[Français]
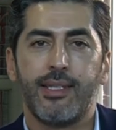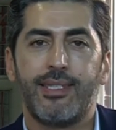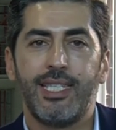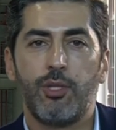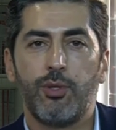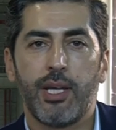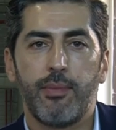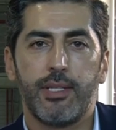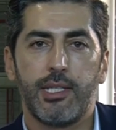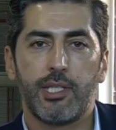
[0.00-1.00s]
18e
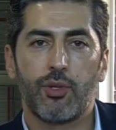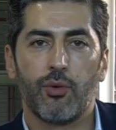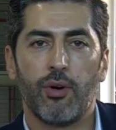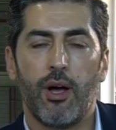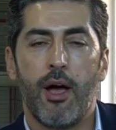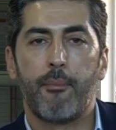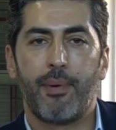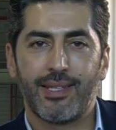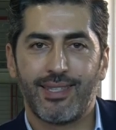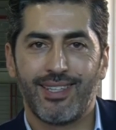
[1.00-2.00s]
édition,
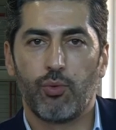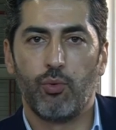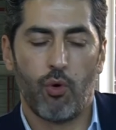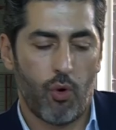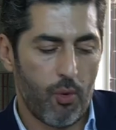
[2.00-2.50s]
placé sous le